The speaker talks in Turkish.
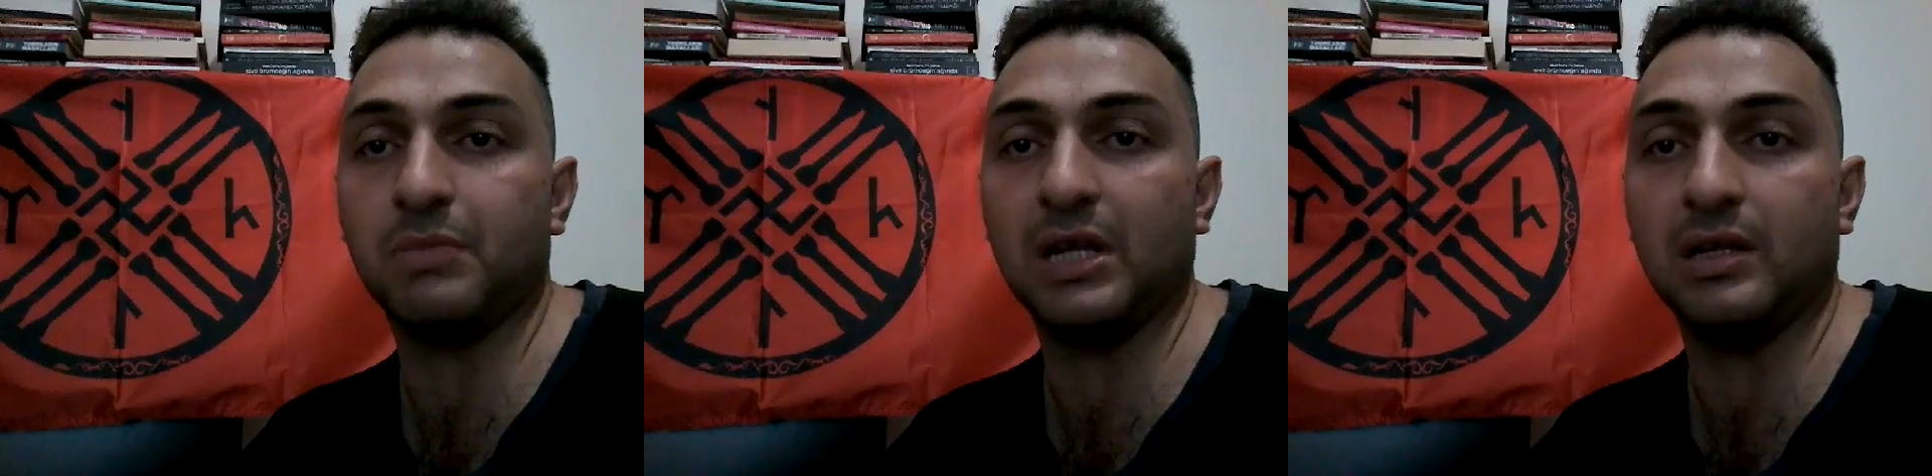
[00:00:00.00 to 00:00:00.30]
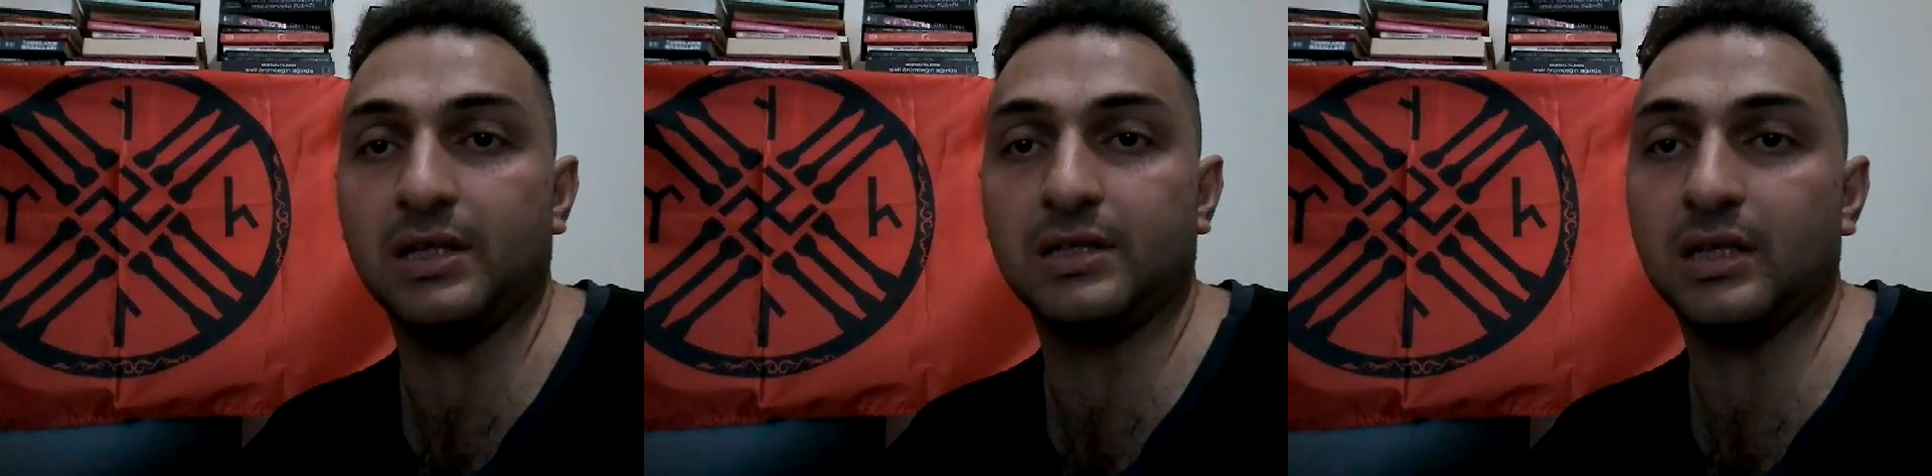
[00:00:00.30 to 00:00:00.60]

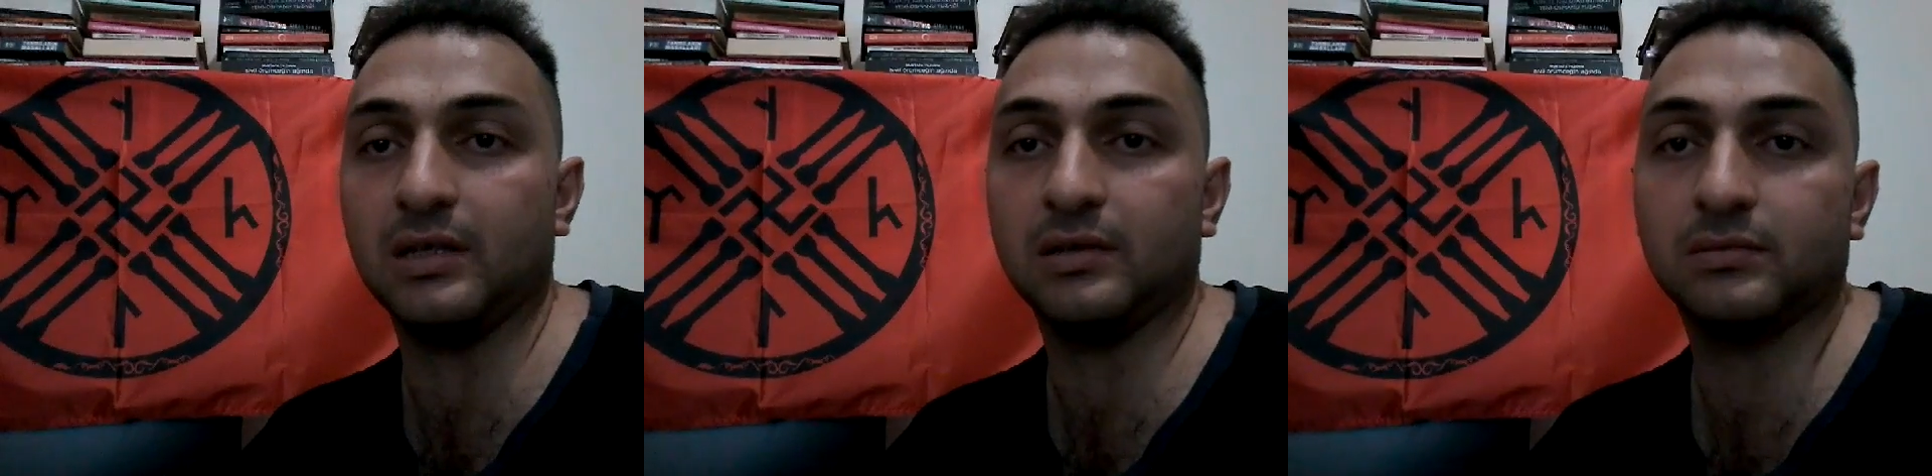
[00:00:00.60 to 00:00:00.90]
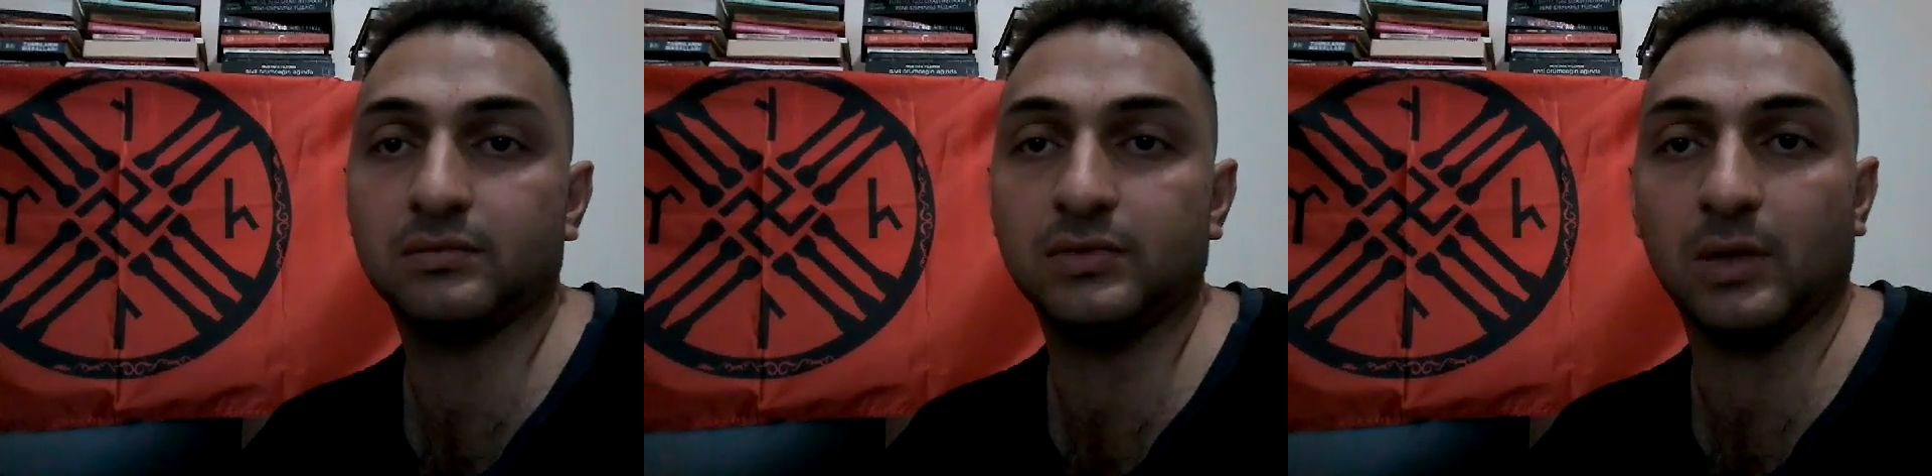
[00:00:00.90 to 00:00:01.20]
belliyse
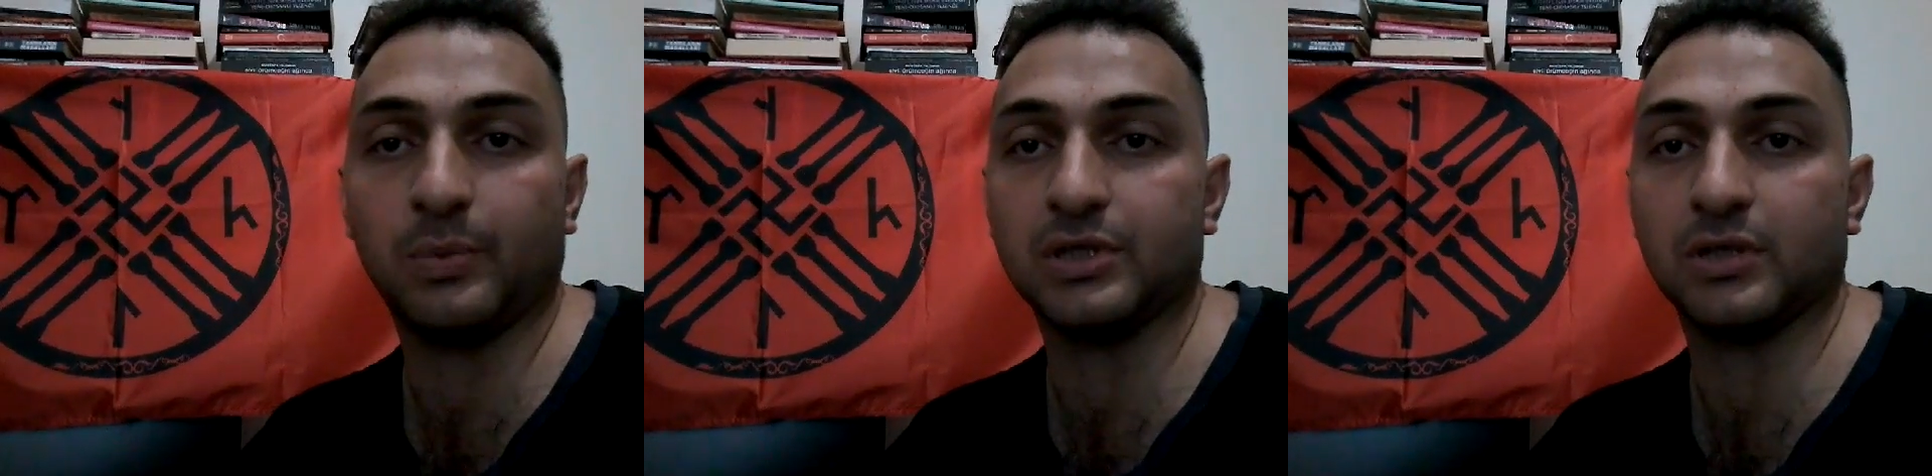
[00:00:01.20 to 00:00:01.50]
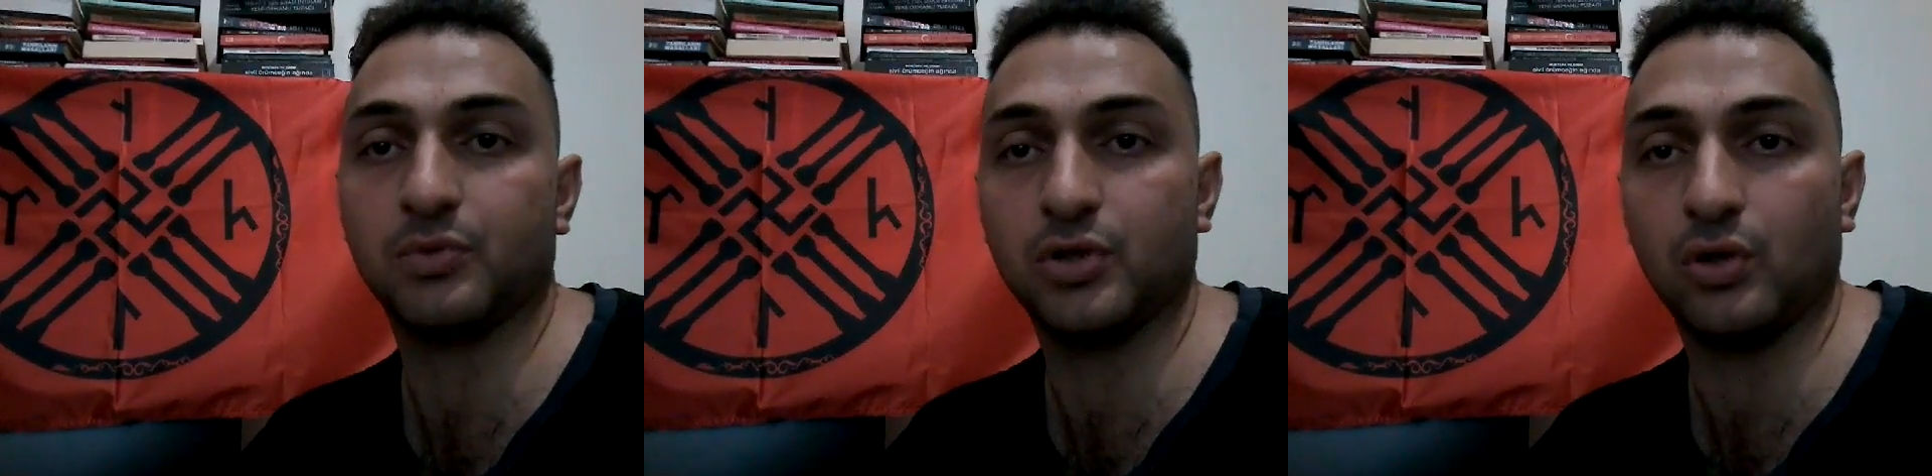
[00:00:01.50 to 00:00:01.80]

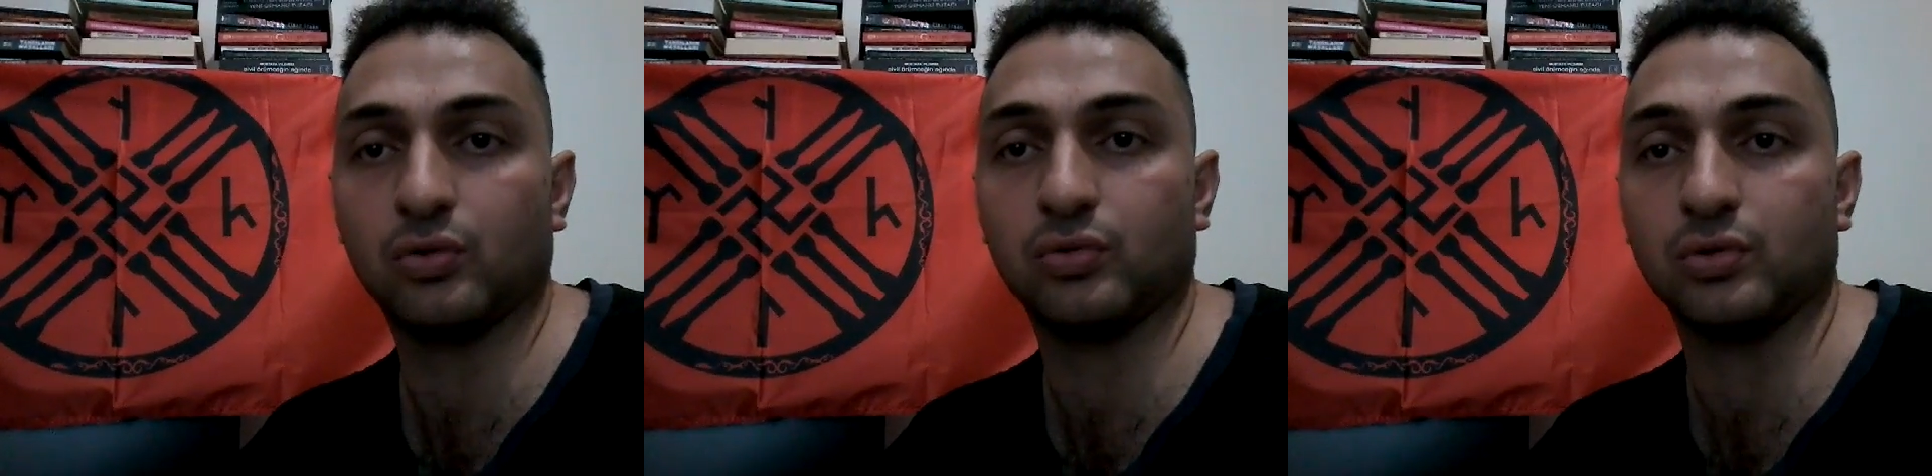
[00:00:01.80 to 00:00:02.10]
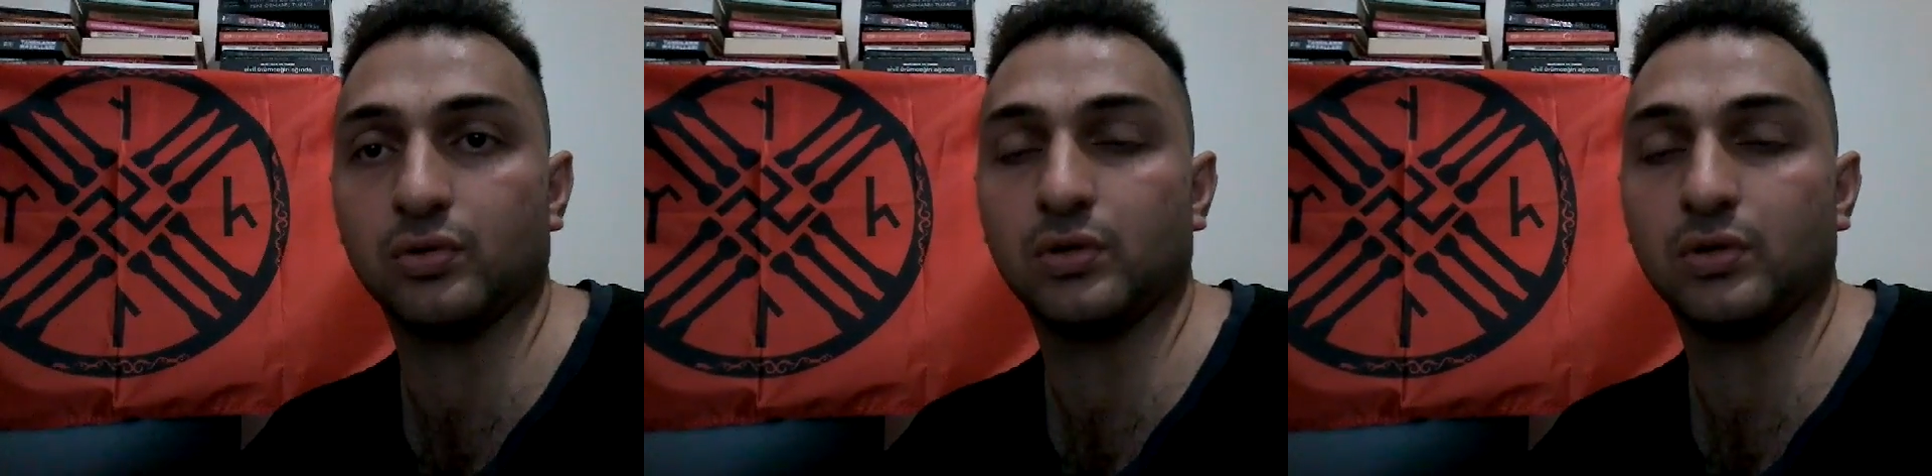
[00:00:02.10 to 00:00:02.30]
yapacak bir şey yoktur.